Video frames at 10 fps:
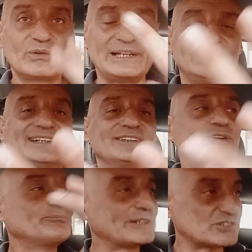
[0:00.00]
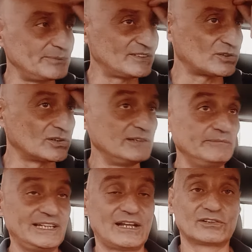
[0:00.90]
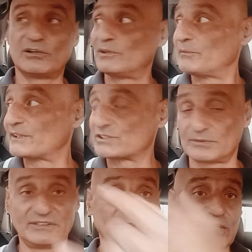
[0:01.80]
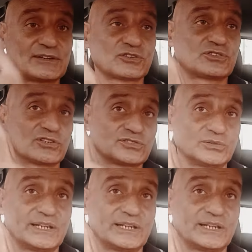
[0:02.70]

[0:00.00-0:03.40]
quelli non percepiscono il Milan come lo percepivano l'anno scorso,